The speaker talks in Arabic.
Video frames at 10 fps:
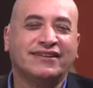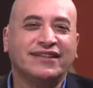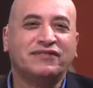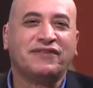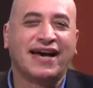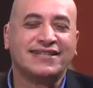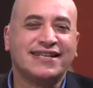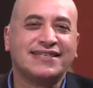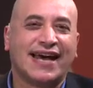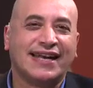ضيف
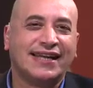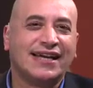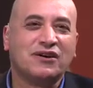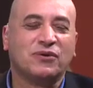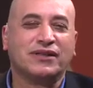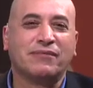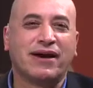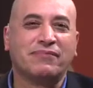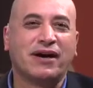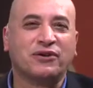عزيز علينا هو
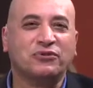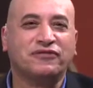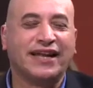طبعا معروف